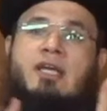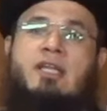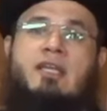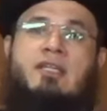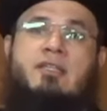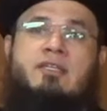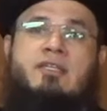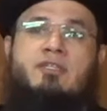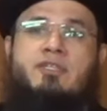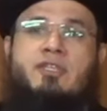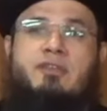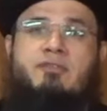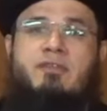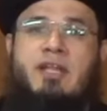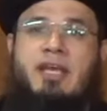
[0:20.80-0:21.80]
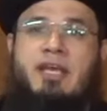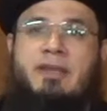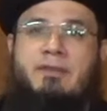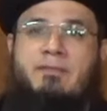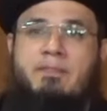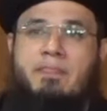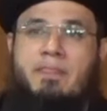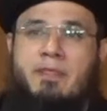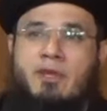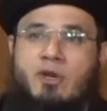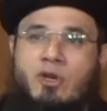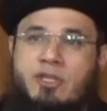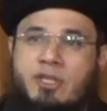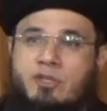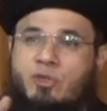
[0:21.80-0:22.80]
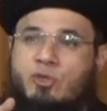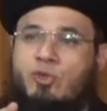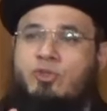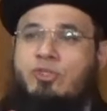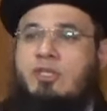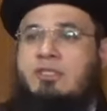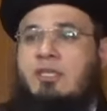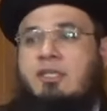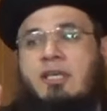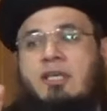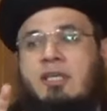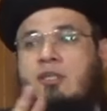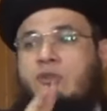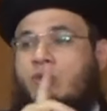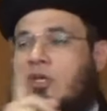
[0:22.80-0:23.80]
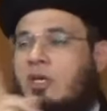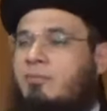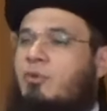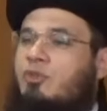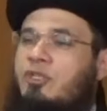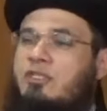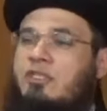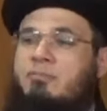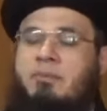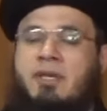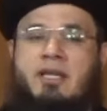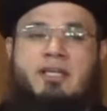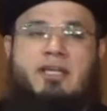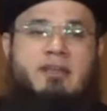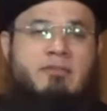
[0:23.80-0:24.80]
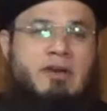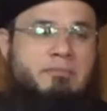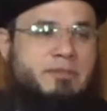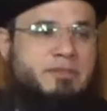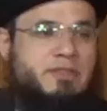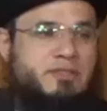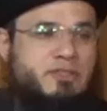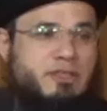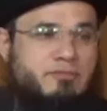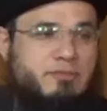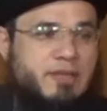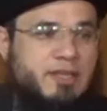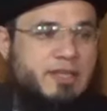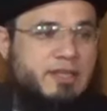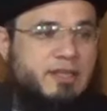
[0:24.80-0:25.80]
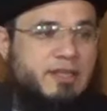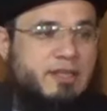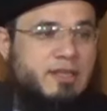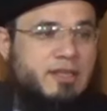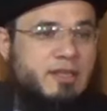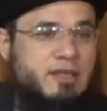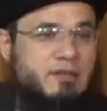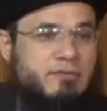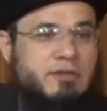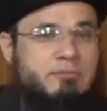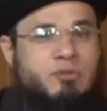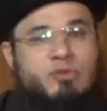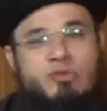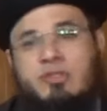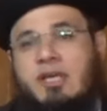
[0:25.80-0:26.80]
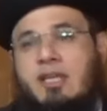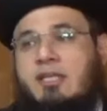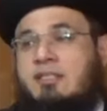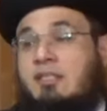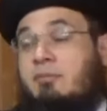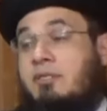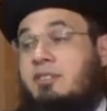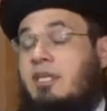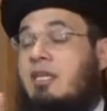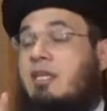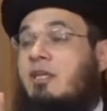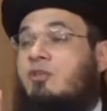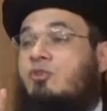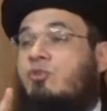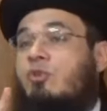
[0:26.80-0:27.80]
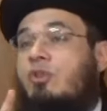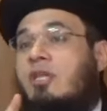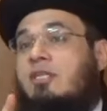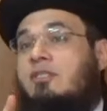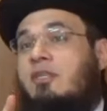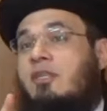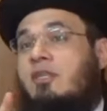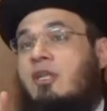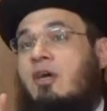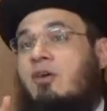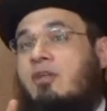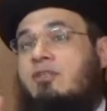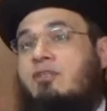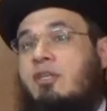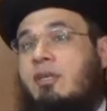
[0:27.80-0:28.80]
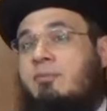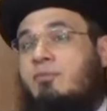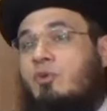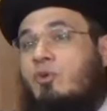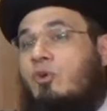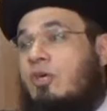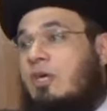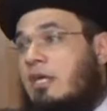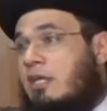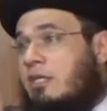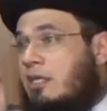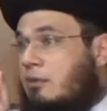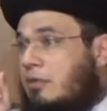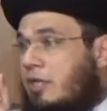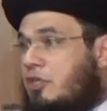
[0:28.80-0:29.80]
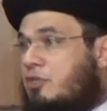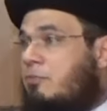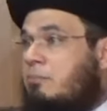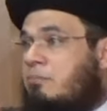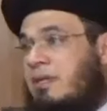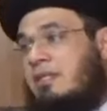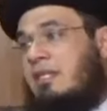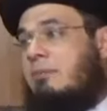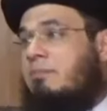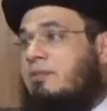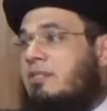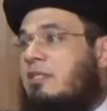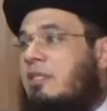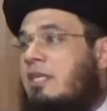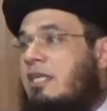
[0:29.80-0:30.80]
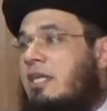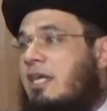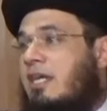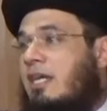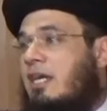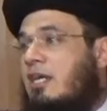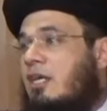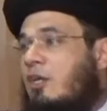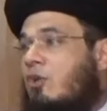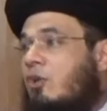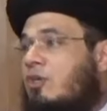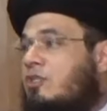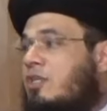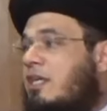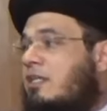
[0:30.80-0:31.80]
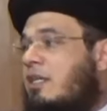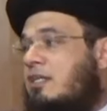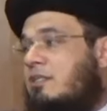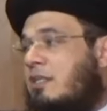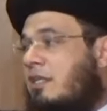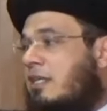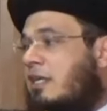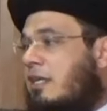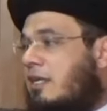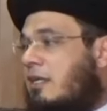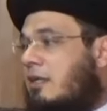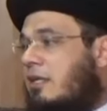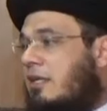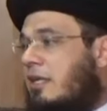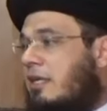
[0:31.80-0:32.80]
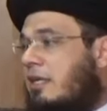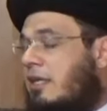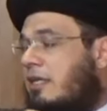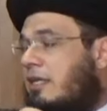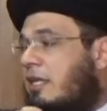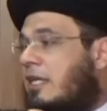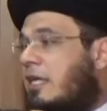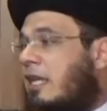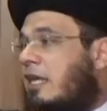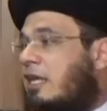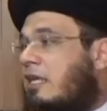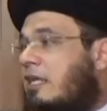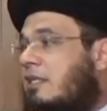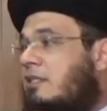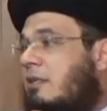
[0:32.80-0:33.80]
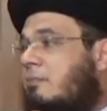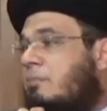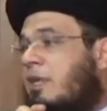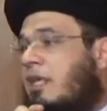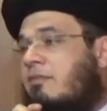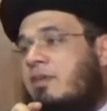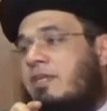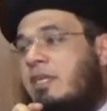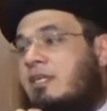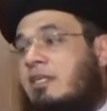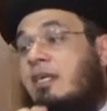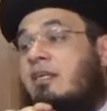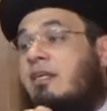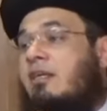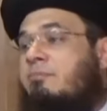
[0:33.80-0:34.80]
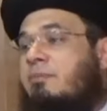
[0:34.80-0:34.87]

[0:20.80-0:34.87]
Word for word: घर के अंदर तशरीफ़ लाए और ये दोनों चीज़ें देखी तो खामोशी से पलट कर वापस तशरीफ़ ले गए फ़ातमत जहरा समझ गई कि रसोल्ला सल्ला वसम को ये रेशमी पर्दा पसंद नहीं आया और शायद हसन के के, के की कलाई के अंदर पड़ा हुआ यह कंगन